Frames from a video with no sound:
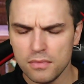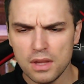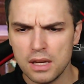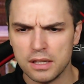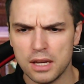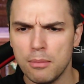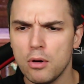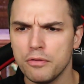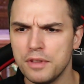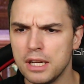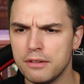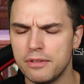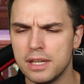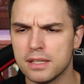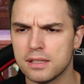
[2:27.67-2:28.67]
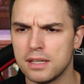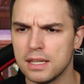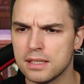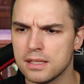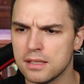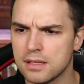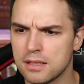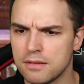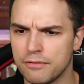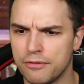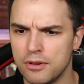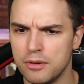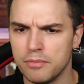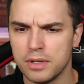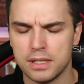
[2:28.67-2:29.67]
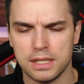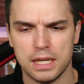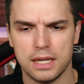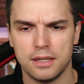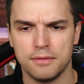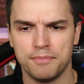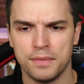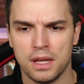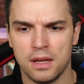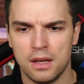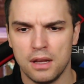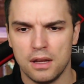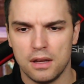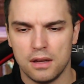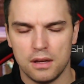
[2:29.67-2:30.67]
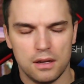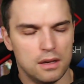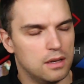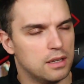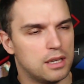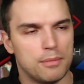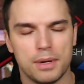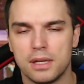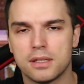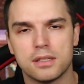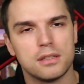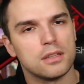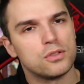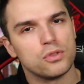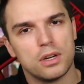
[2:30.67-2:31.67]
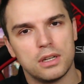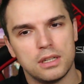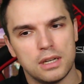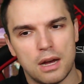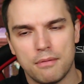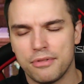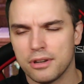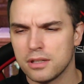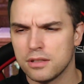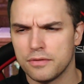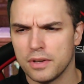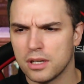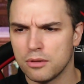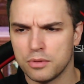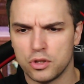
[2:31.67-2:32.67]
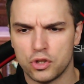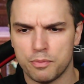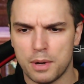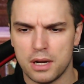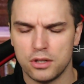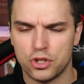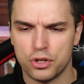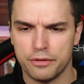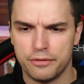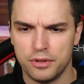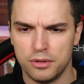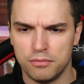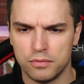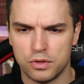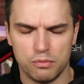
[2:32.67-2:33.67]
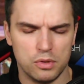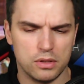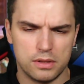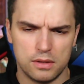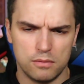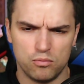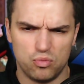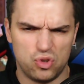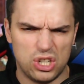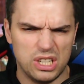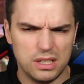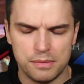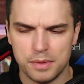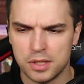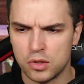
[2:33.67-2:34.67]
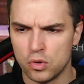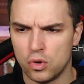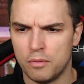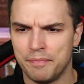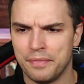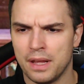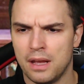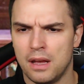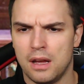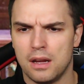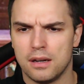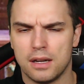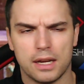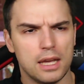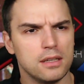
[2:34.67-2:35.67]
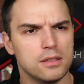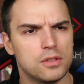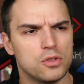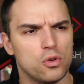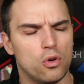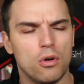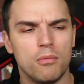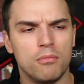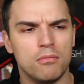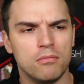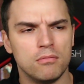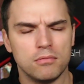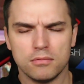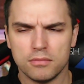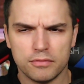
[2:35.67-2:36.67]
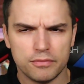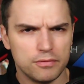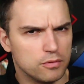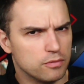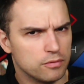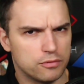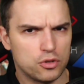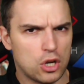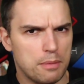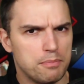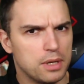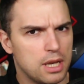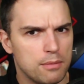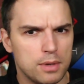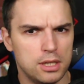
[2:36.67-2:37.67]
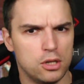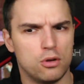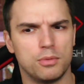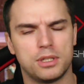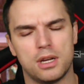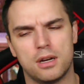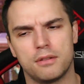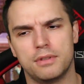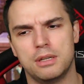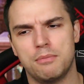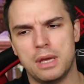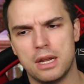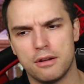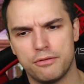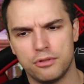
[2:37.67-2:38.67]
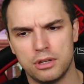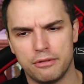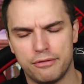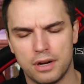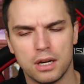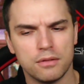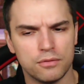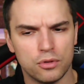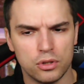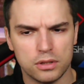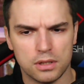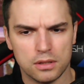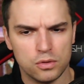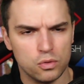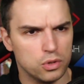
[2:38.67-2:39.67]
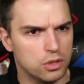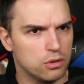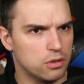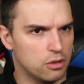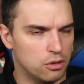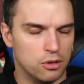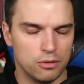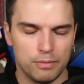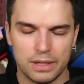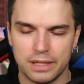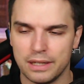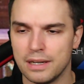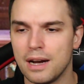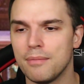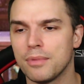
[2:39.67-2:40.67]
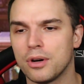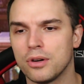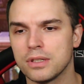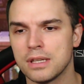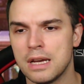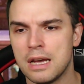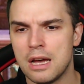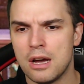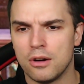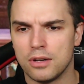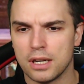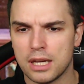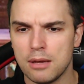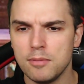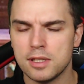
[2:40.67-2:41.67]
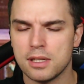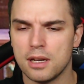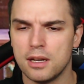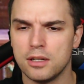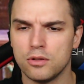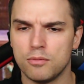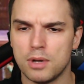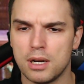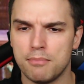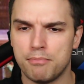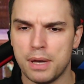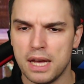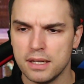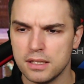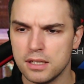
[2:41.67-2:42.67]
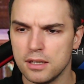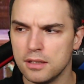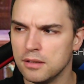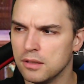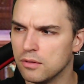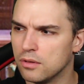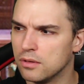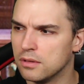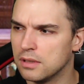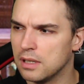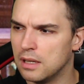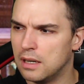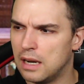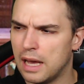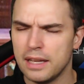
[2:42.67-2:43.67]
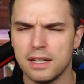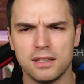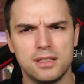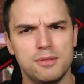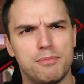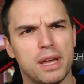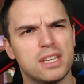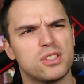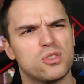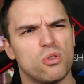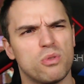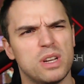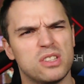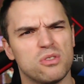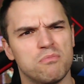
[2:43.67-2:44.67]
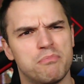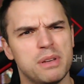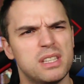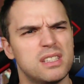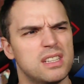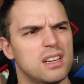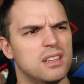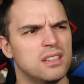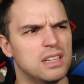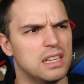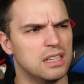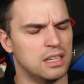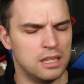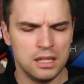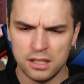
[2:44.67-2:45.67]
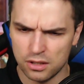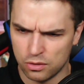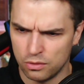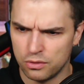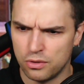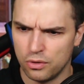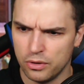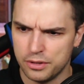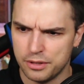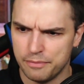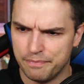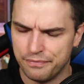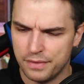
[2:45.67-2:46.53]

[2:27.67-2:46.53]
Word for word: Ich habe auf Netflix letztens einen Film gesehen. Ich habe ehrlich gesagt sogar den Namen vergessen. Es war, glaube ich, ein spanischer Film. Zumindest schien es mir so. Da ging es um. Und schreibt mir gerne mal in die Kommentare, wenn ihr mehr davon erfahren wollt, dann suche ich euch auch nochmal den Namen raus. Da ging es halt um ein Pärchen und leider ist die Backstory so ein bisschen in den Hintergrund gerückt.